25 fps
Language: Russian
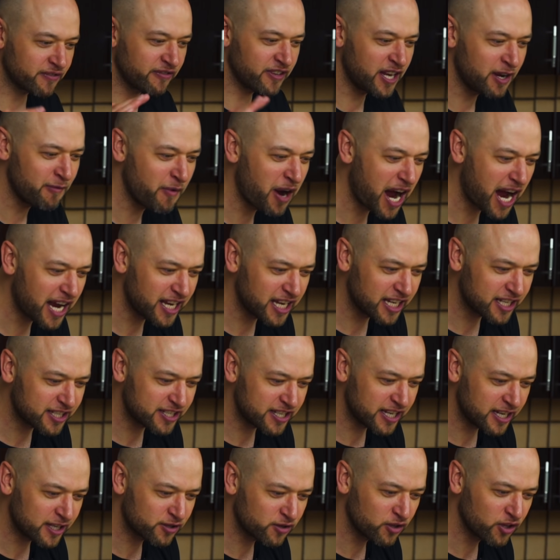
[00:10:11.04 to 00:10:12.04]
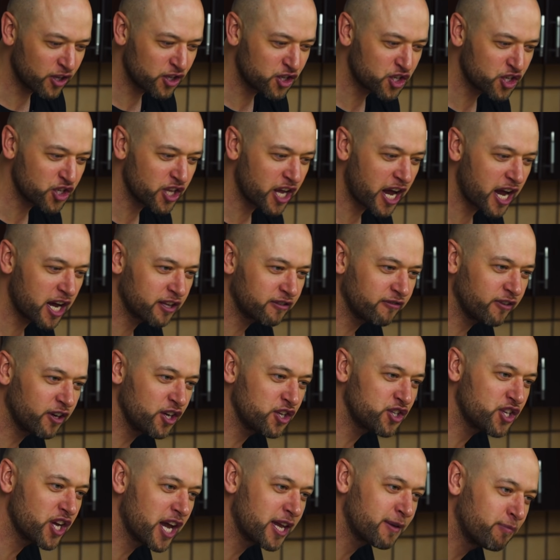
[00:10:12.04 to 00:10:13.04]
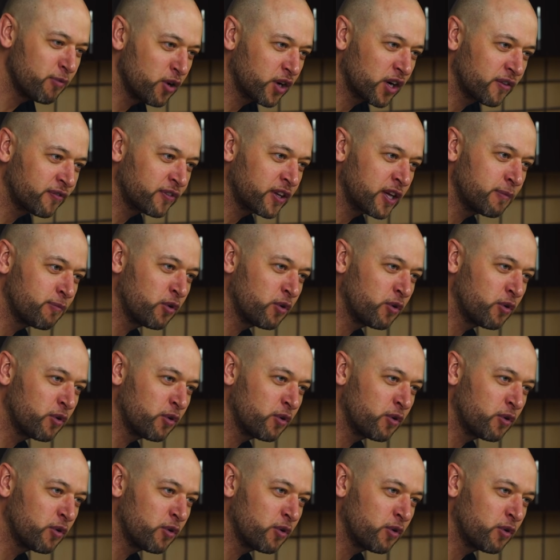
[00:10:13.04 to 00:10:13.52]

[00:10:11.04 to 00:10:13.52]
внимание, снизу начинают выезжать буковки,